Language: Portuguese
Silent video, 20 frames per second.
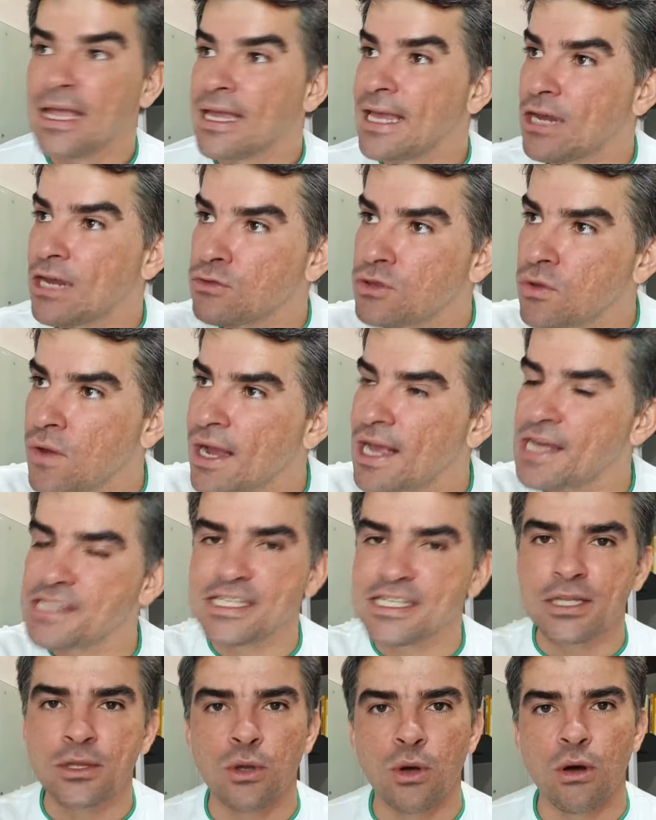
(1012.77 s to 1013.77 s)
Quero ter uma
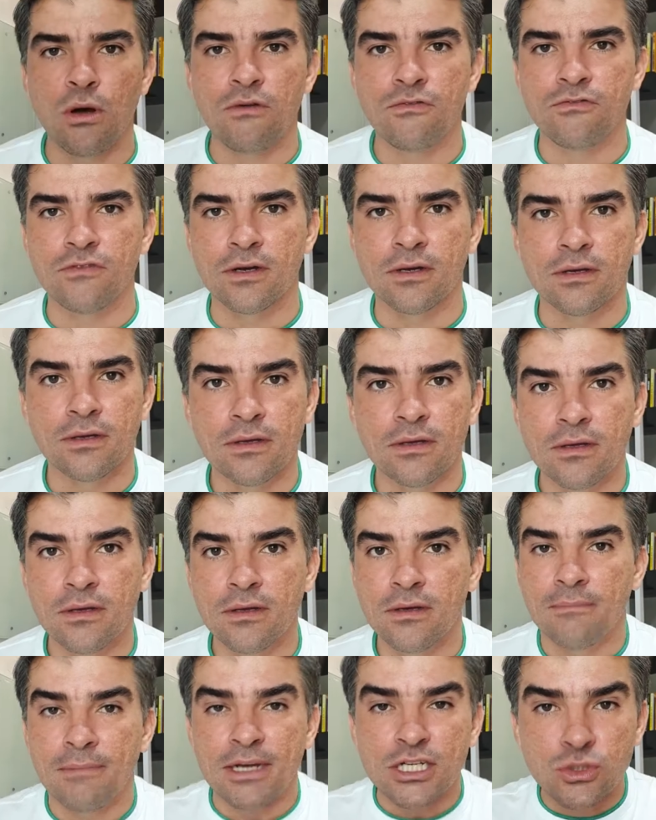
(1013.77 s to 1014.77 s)
casa nova,
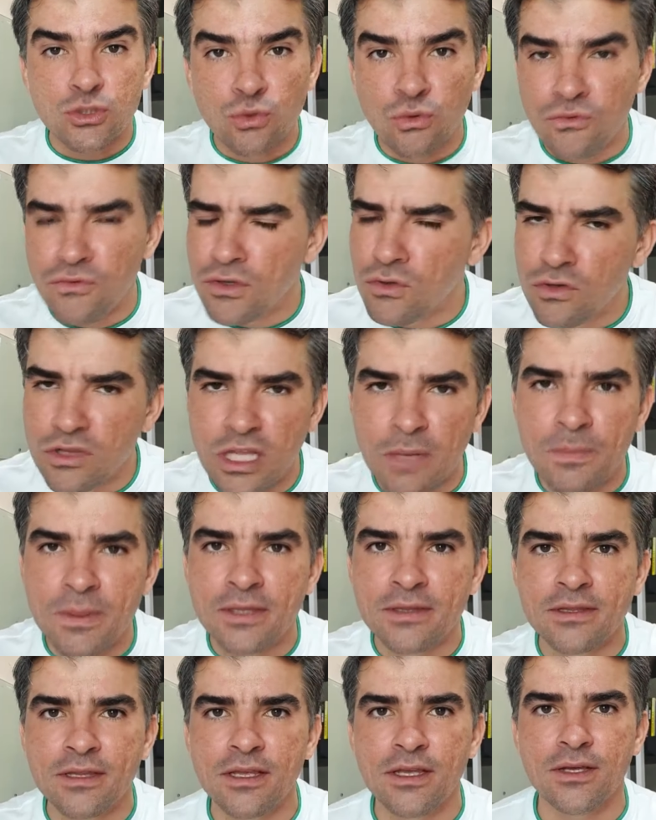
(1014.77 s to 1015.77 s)
mas duvido o tempo
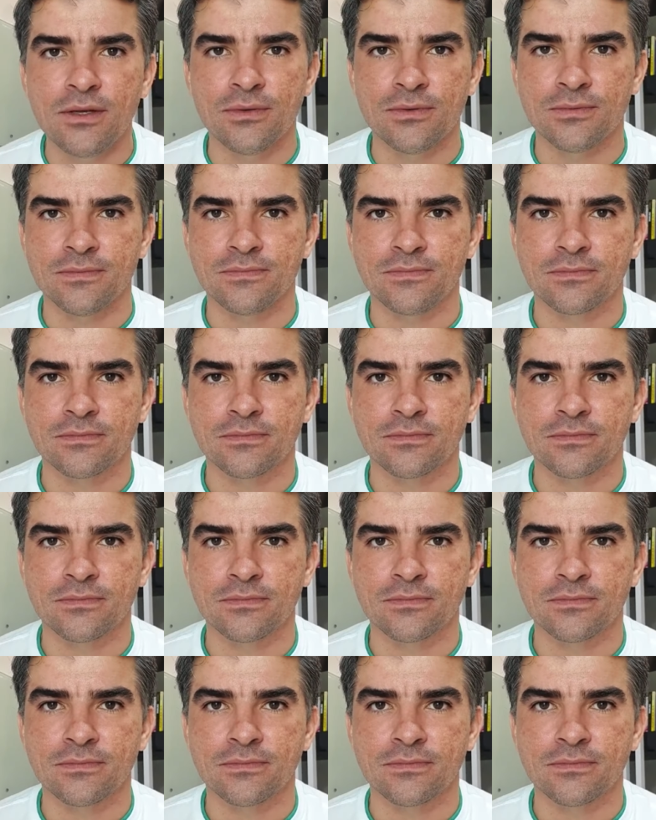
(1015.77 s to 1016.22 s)
inteiro.